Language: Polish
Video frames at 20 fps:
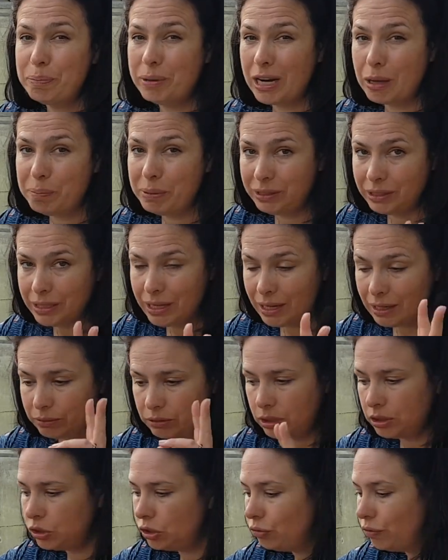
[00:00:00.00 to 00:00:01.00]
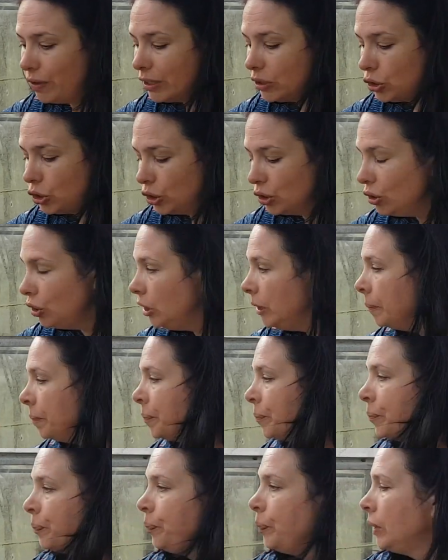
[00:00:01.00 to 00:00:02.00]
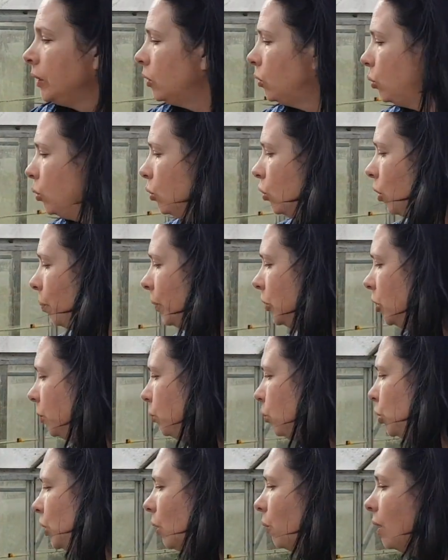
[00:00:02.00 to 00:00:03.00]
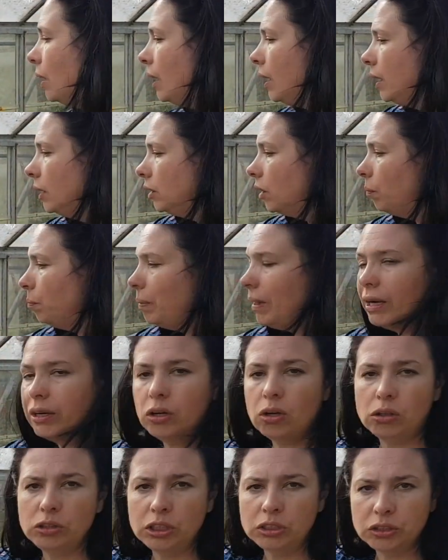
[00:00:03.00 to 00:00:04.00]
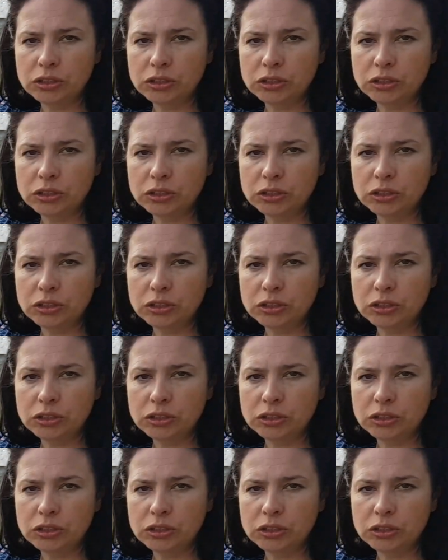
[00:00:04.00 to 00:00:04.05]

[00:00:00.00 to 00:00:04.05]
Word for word: parapet na 2-3 dni. No trudno, będzie musiał. Tą plargonię